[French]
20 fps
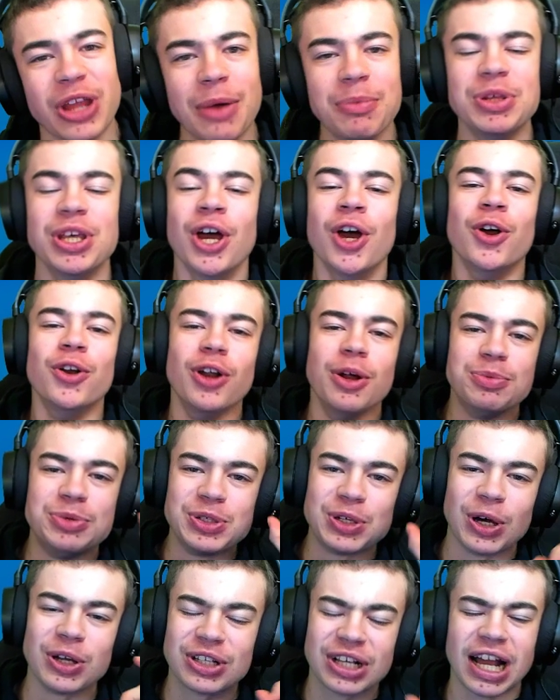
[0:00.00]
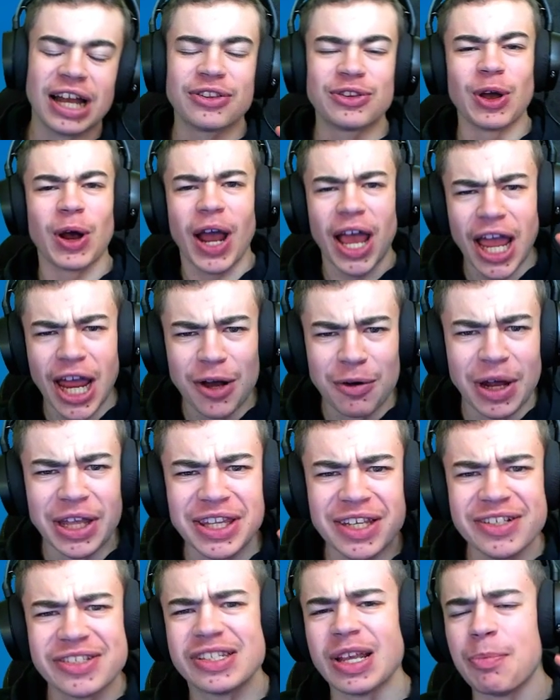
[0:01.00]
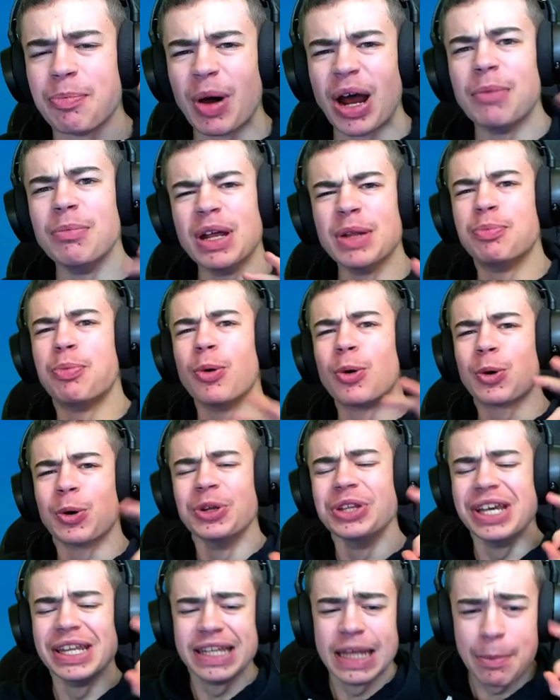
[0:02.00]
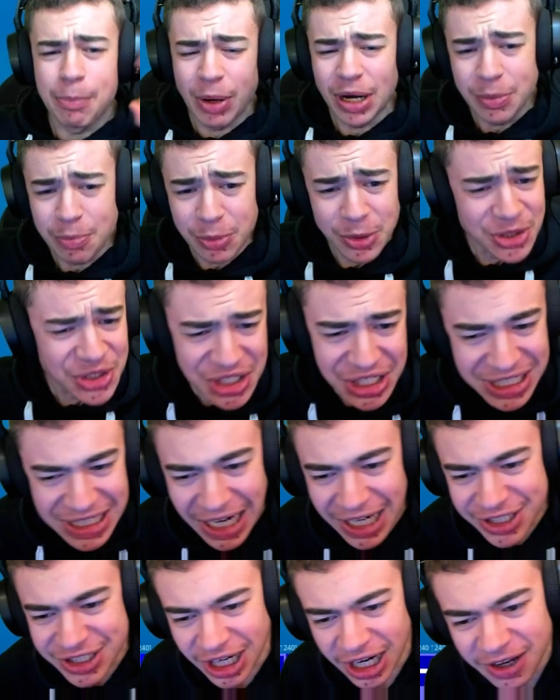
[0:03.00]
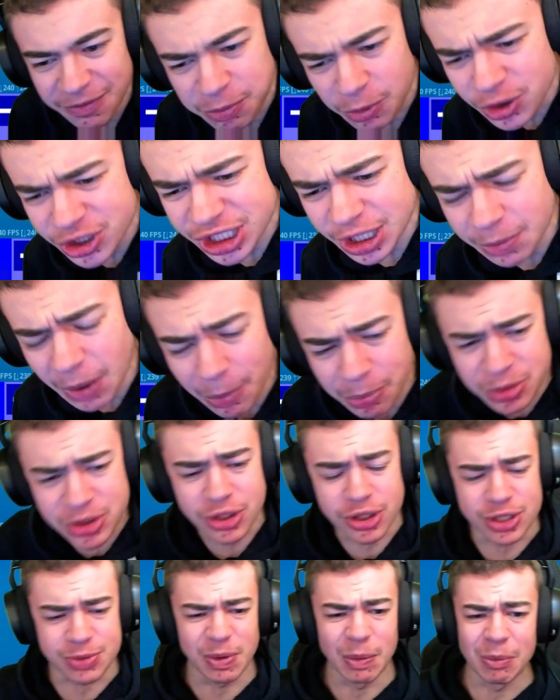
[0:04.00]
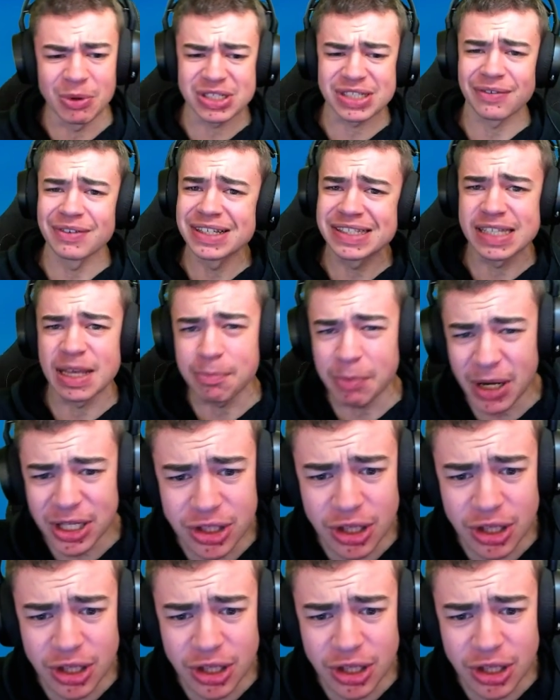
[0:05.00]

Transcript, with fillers: On a mis le petit code créateur LN e N'hésitez pas à le mettre pour qu'on ait des bonnes boutiques là qui arrivent prochainement Puisqu'en ce moment c'est vrai que c'est